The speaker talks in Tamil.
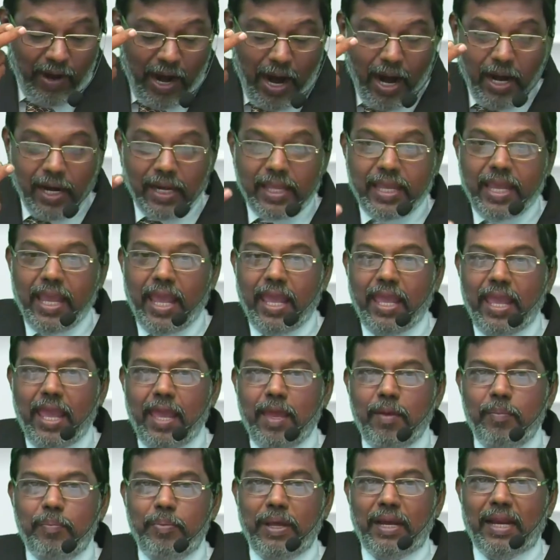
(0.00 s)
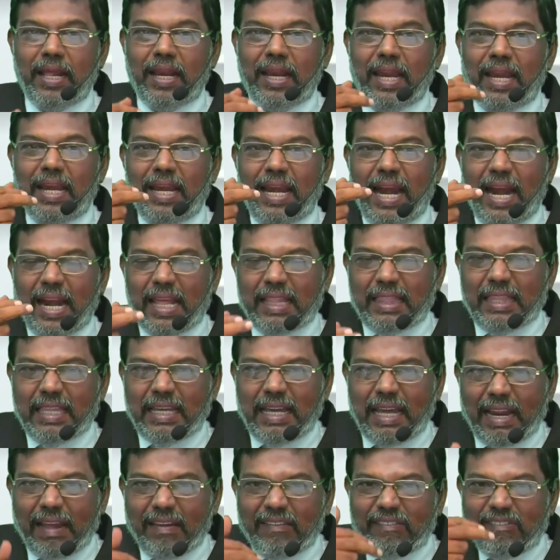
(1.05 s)
வாழ்க்கையை பிறரை
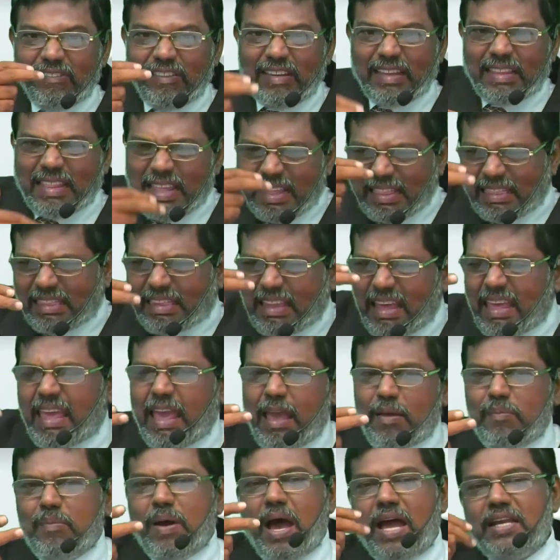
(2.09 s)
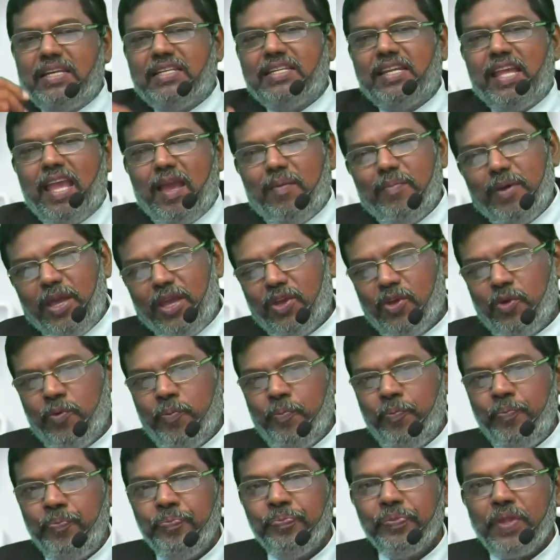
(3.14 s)
நடத்துகிற விதத்தையே மாற்றி
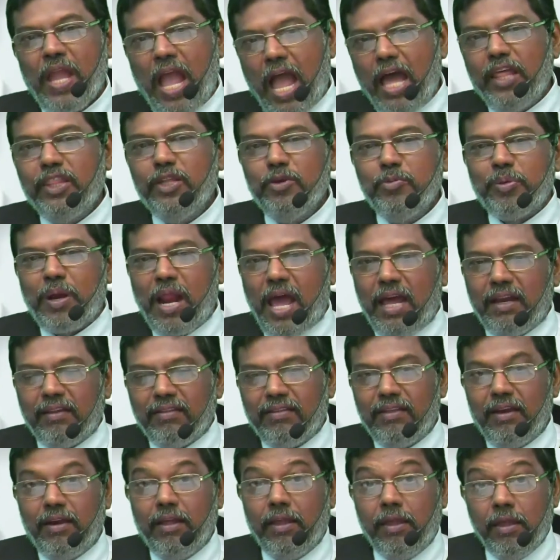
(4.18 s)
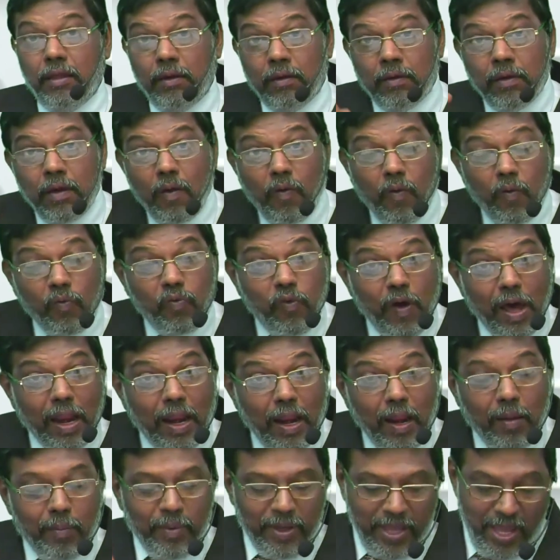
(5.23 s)
அமைக்கும் அது பிரார்த்தனையின்
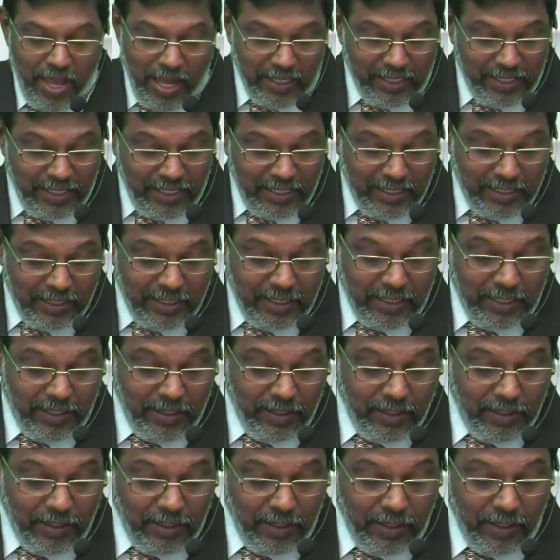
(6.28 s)
வல்லமையாக இருக்கிறது